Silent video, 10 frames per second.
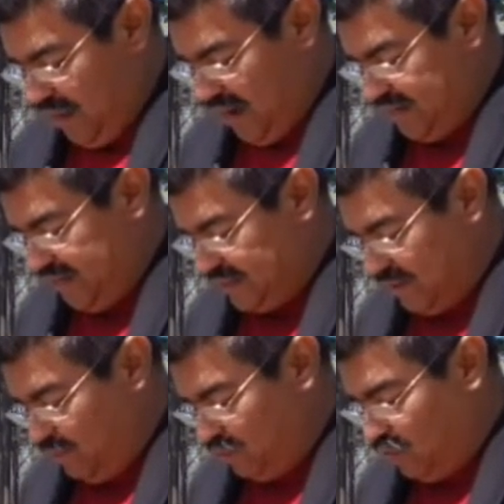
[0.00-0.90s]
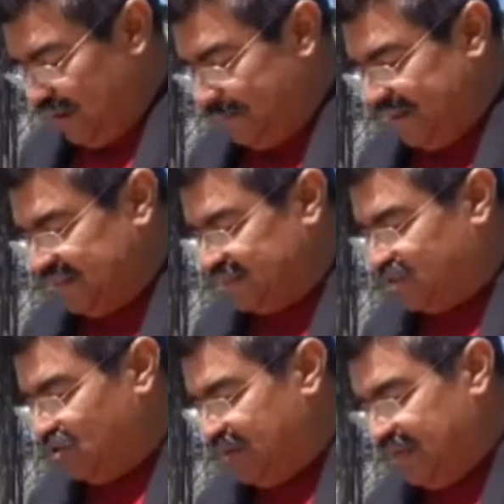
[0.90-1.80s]
aquí estamos con las
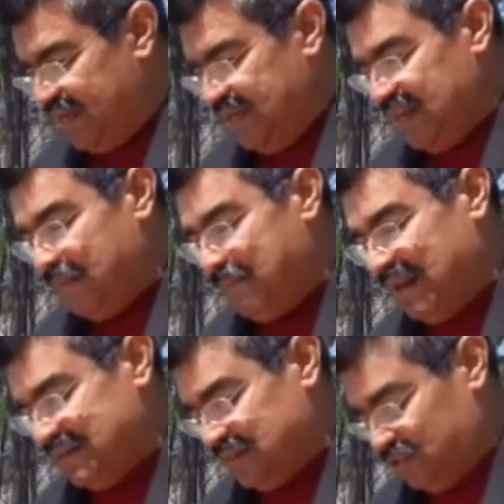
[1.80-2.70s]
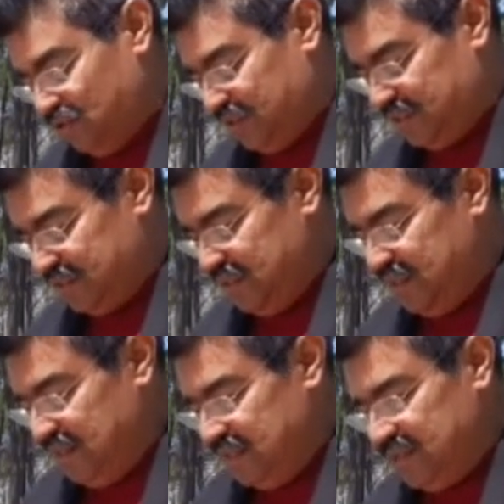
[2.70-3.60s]
bendiciones y las maldiciones.
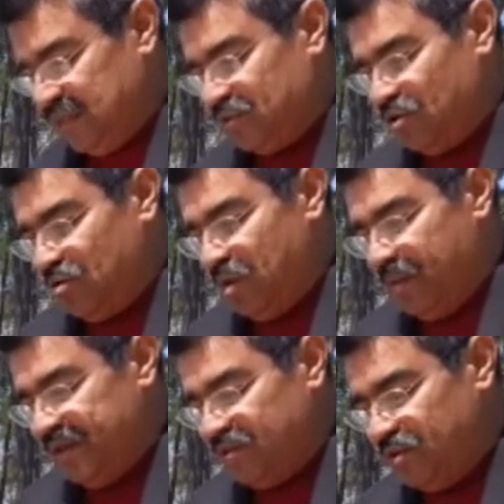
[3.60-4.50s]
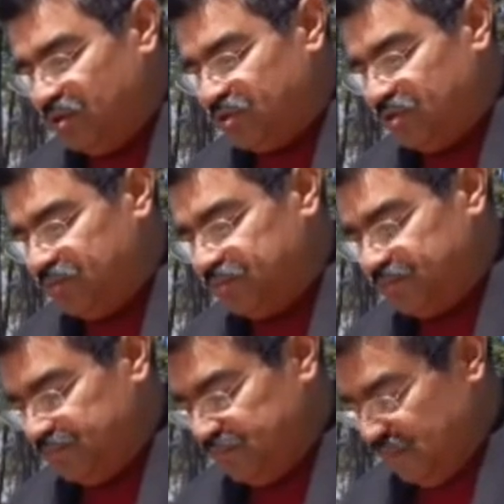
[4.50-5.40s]
Deuteronomio 28,
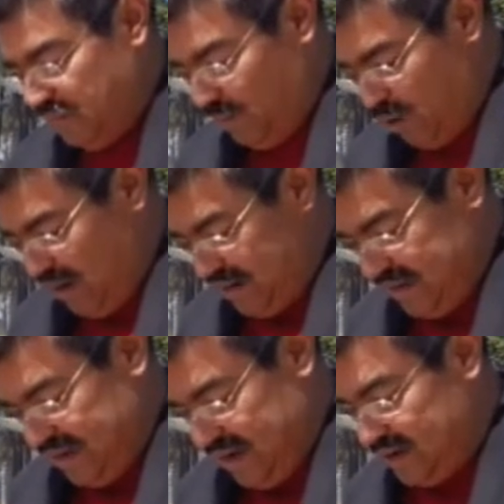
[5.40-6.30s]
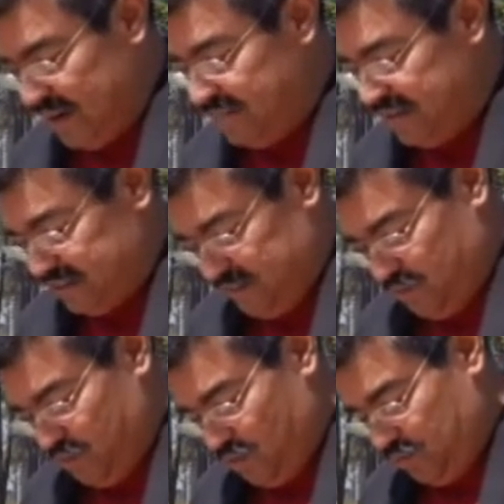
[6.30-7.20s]
vamos a leer el,
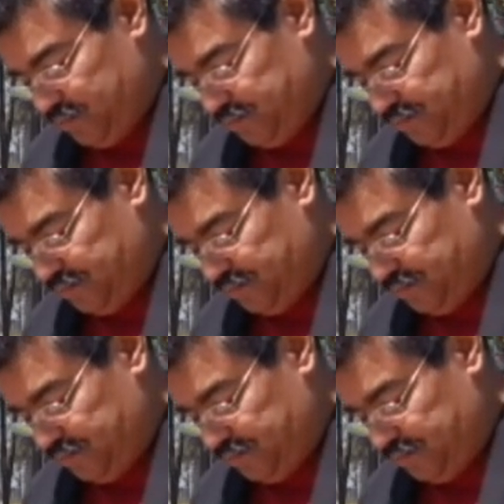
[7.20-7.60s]
versículo